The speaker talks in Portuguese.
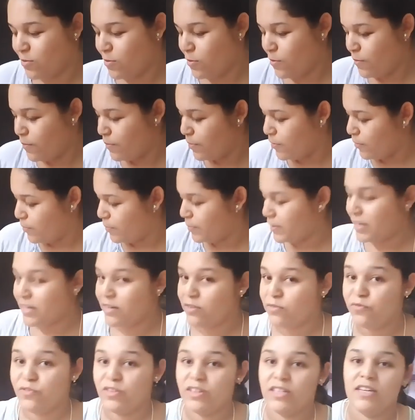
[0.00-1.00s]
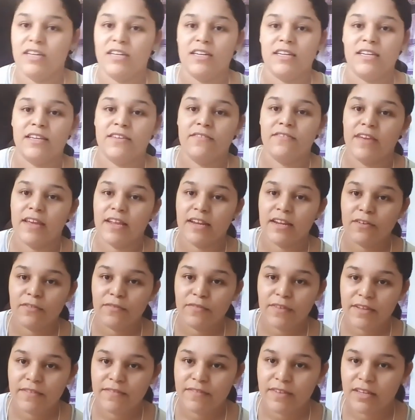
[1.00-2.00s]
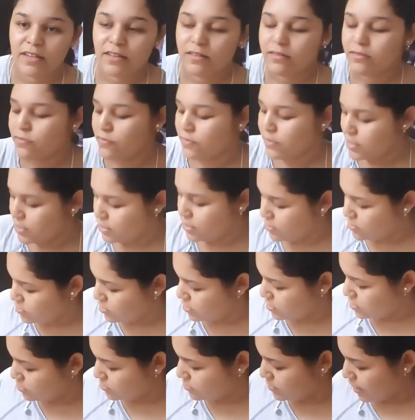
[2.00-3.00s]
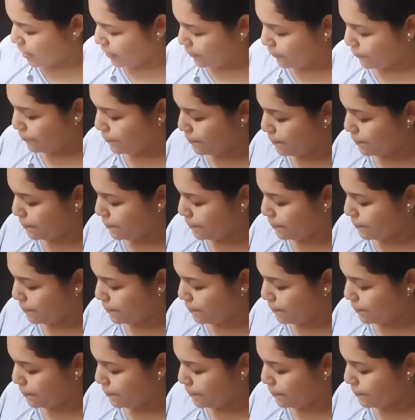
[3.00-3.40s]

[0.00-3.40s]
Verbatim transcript: não comprou, porque no vitrine que vem não vai vir, no vitrine 2 não tem.